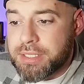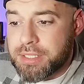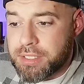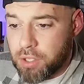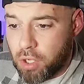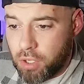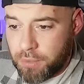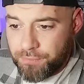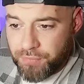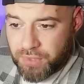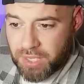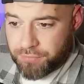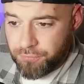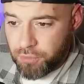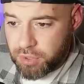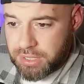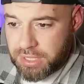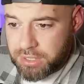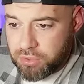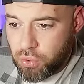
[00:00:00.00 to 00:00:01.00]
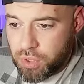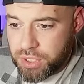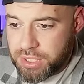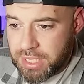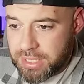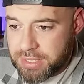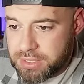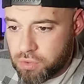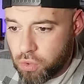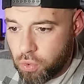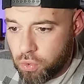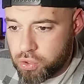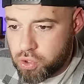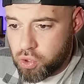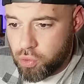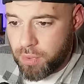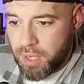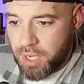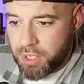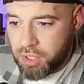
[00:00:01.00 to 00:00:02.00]
So, dann wird hier natürlich ganz
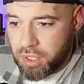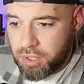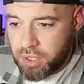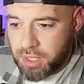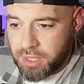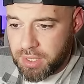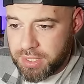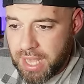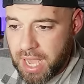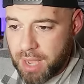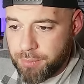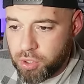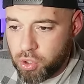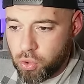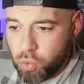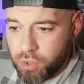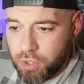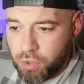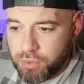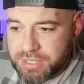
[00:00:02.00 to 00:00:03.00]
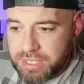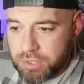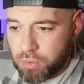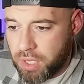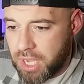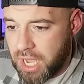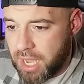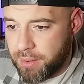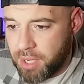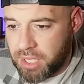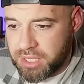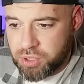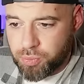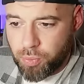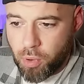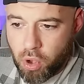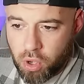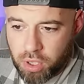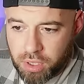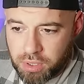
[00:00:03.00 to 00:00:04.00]
groß über äh, Yami Yugi und Seto Kaiwa
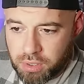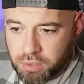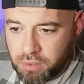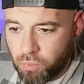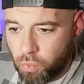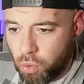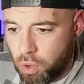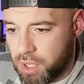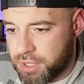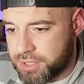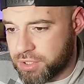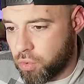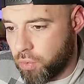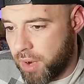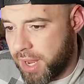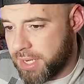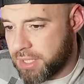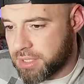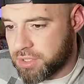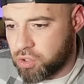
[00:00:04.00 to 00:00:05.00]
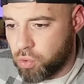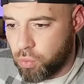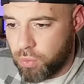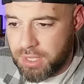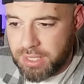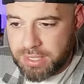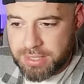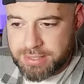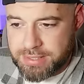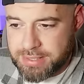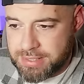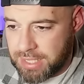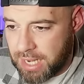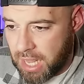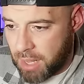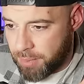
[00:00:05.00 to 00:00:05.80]
gesprochen, World's Greatest Duelist,